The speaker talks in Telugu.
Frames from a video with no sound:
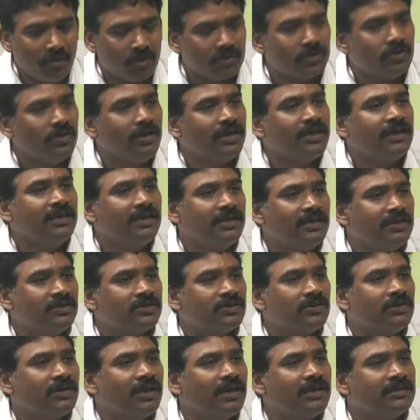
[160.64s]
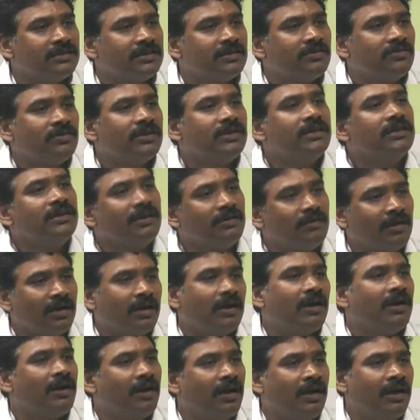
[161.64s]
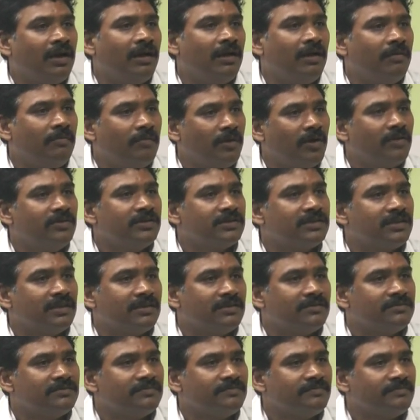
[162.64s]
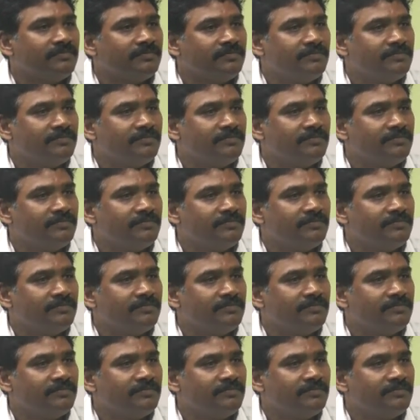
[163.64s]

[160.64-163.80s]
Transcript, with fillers: భక్తులకి నేను ఇస్తున్న ఆశ్రమం అని నేను భావిస్తాను